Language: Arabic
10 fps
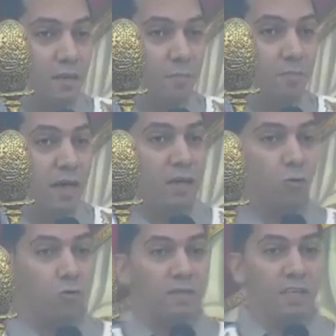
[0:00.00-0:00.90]
ما
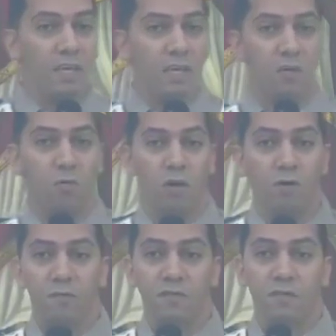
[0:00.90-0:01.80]
يؤذيه
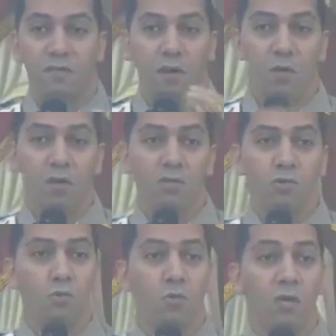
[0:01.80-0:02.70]
ويفسد
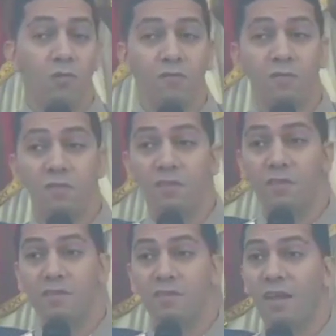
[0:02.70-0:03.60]
خواصه ويفسد
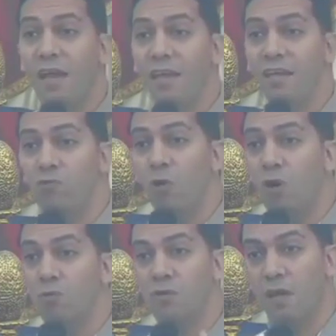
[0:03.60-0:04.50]
صلاحيته
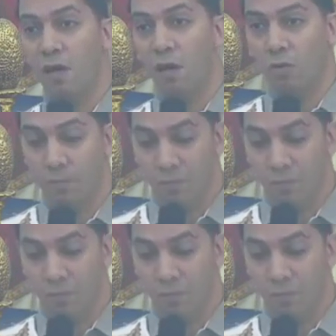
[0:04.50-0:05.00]
أو صلاحه